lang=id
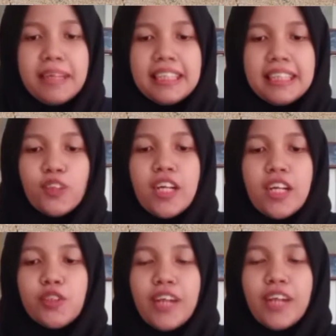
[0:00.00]
baking soda,
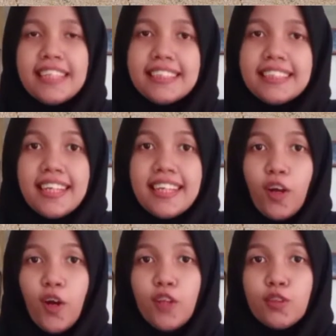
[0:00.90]
cuka encer, dan
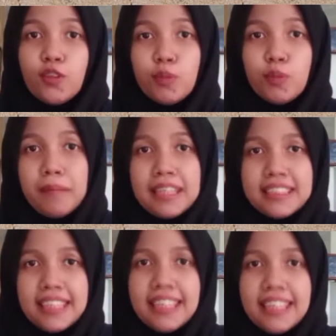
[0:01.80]
alkohol
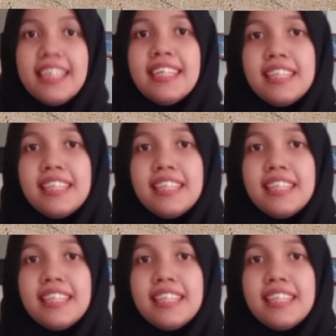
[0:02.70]
70%